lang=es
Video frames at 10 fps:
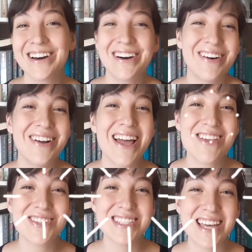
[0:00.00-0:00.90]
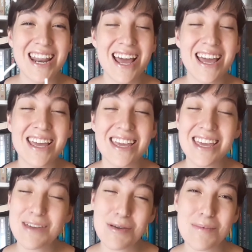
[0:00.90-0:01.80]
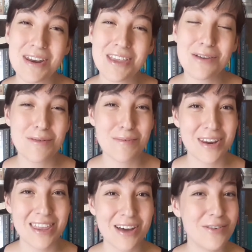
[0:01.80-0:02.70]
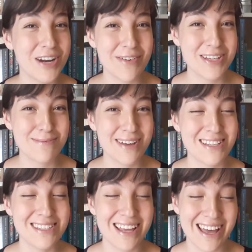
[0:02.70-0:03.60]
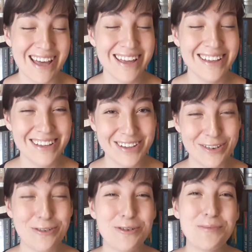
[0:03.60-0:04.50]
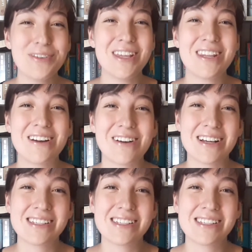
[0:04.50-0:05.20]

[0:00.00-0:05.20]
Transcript: Hola, yo soy Sara y bienvenido, bienvenida una vez más a Un Mundo entre Hojas.